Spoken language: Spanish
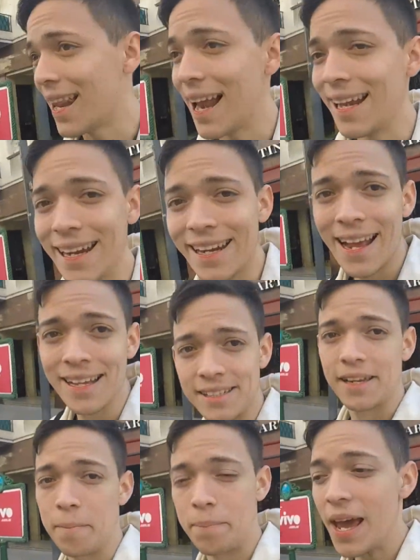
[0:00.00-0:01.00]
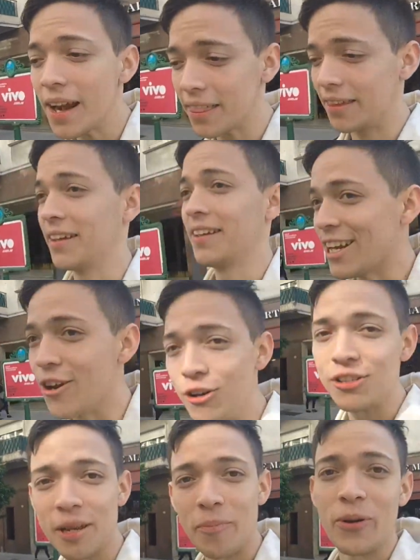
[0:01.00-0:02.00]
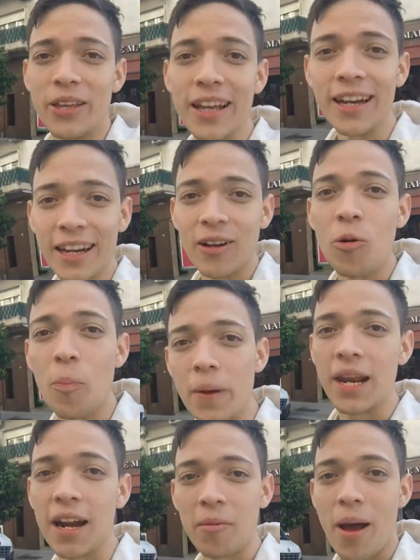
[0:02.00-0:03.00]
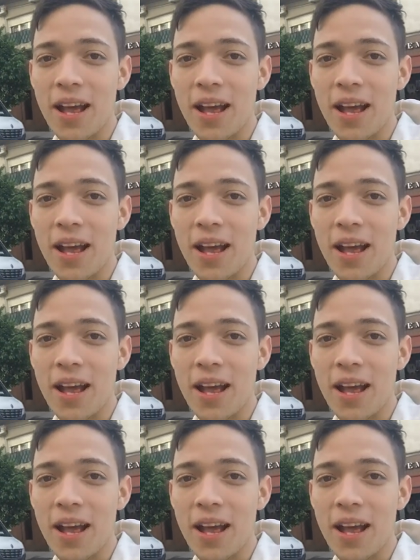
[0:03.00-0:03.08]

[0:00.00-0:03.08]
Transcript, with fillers: La línea se pierde y no se puede recuperar